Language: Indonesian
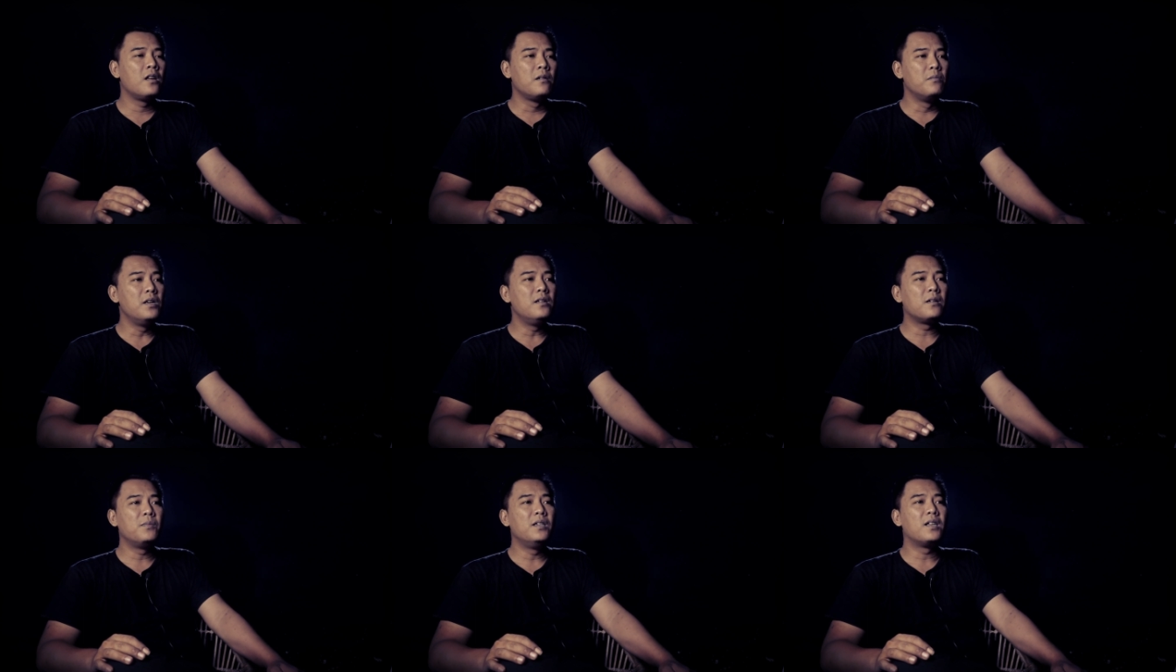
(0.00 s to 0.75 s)

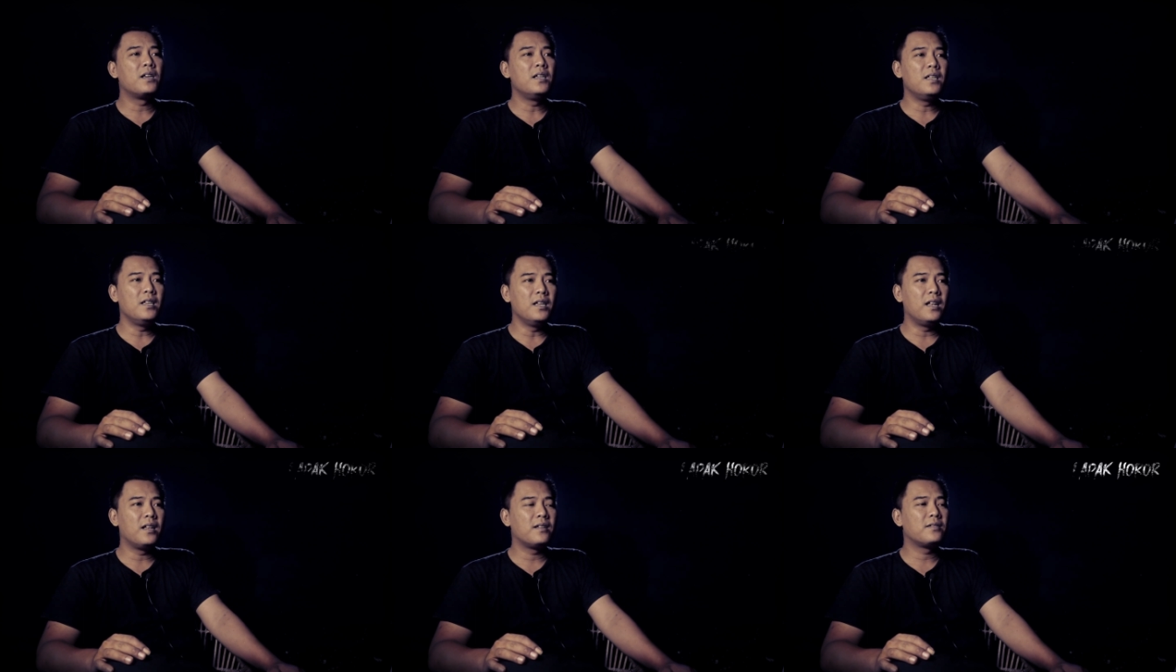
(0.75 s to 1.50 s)
bener-bener
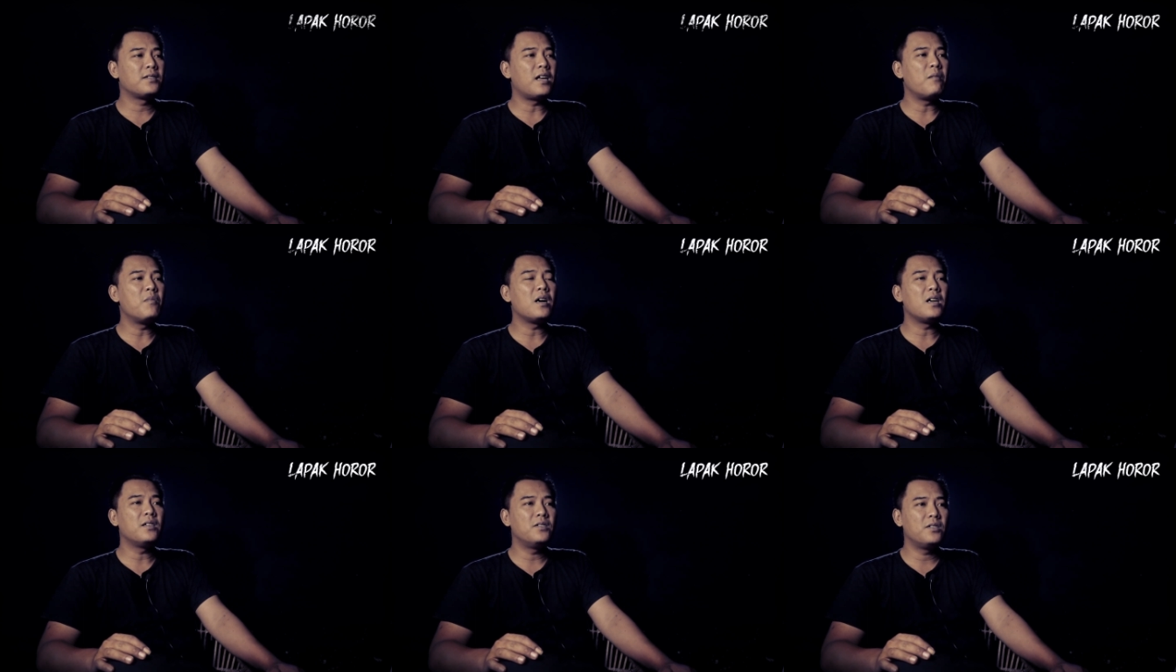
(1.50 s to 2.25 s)
nihil sama
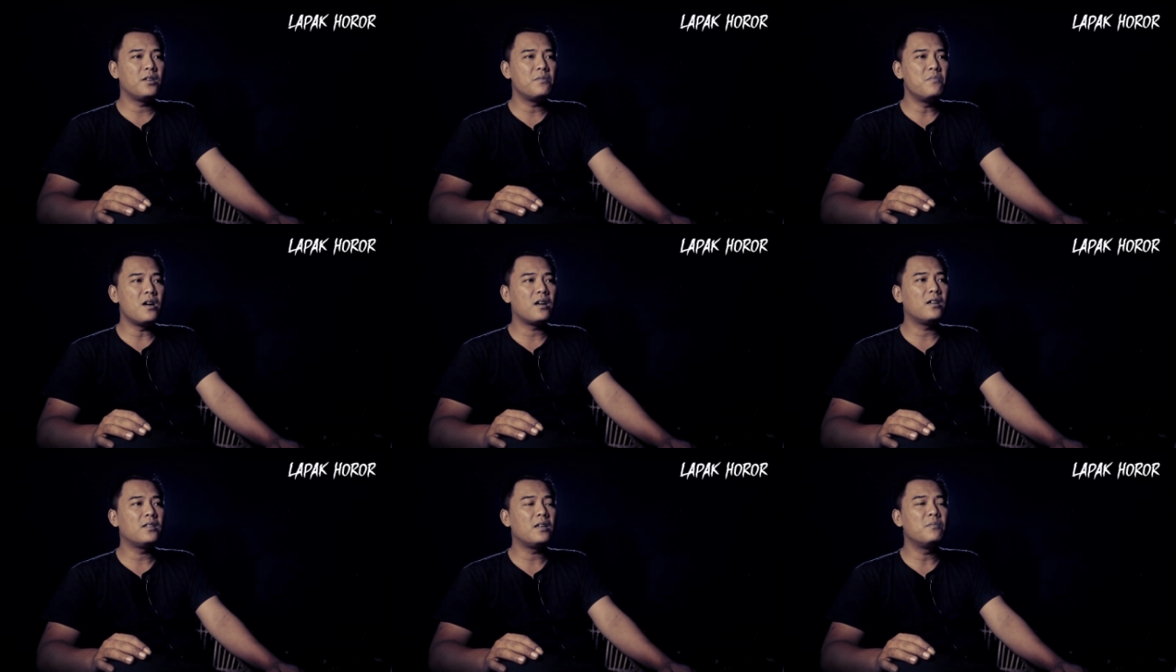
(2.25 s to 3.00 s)
aja
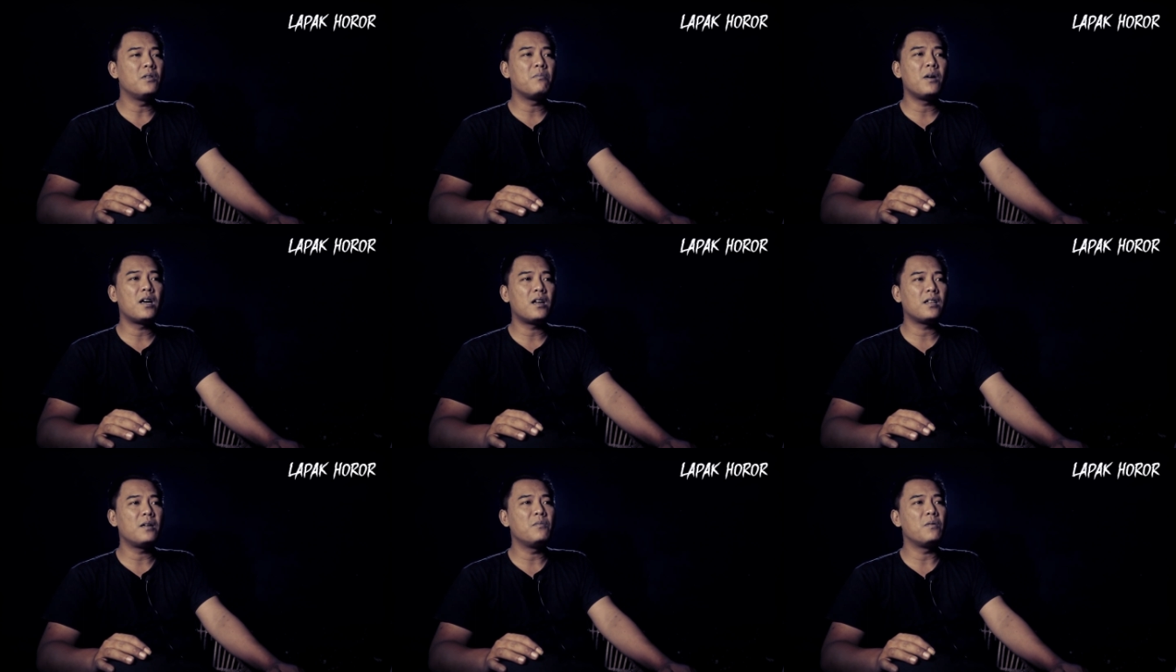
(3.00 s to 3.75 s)
bahkan tambah
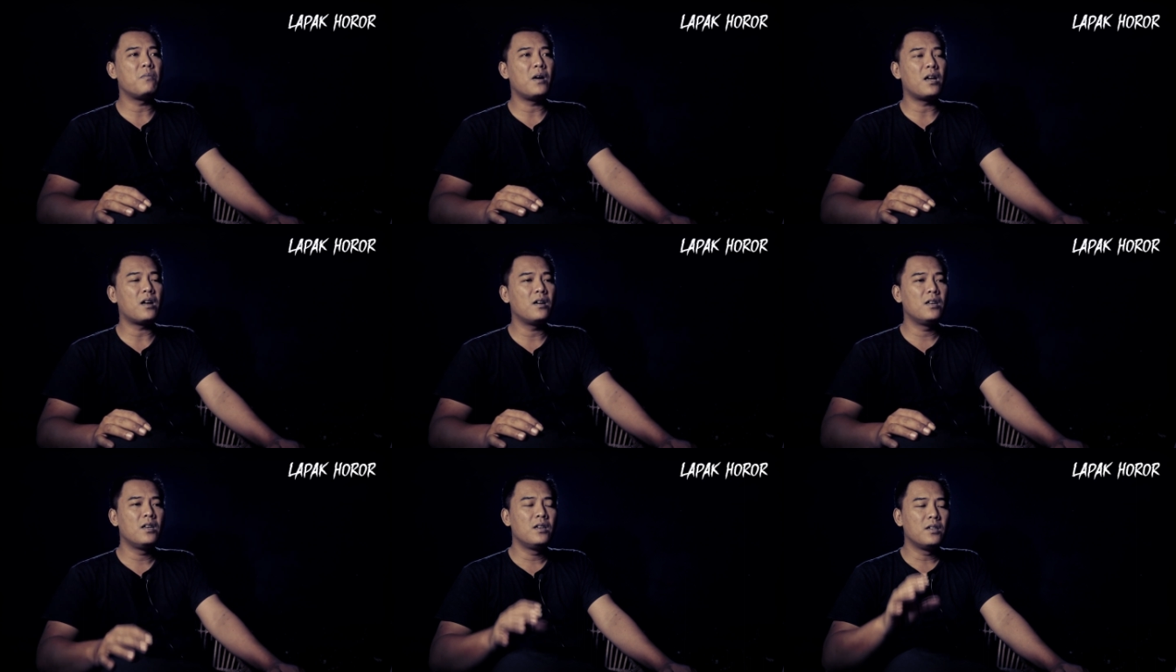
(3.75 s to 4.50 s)
parah tambah parah
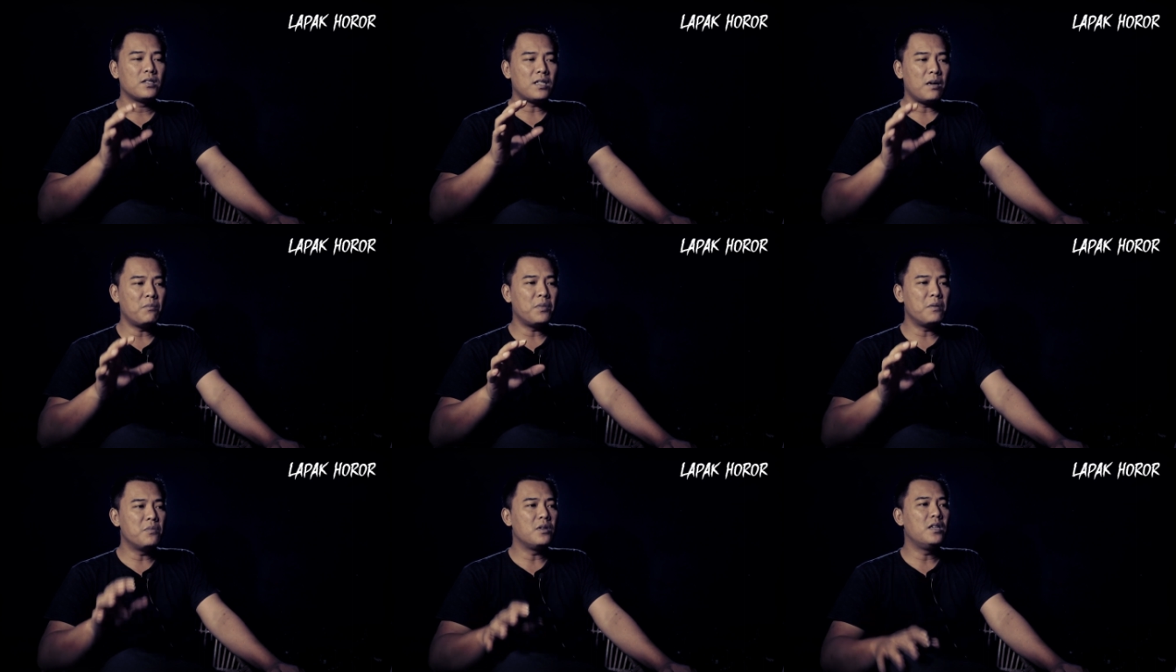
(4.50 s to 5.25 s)

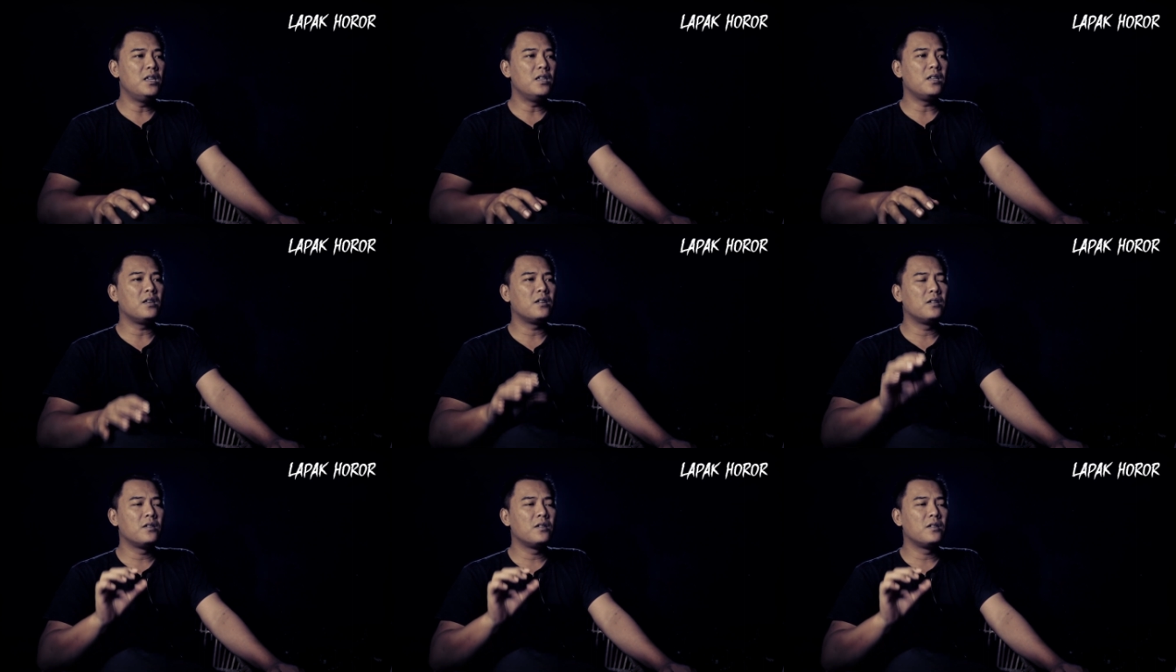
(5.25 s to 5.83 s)
sampai begini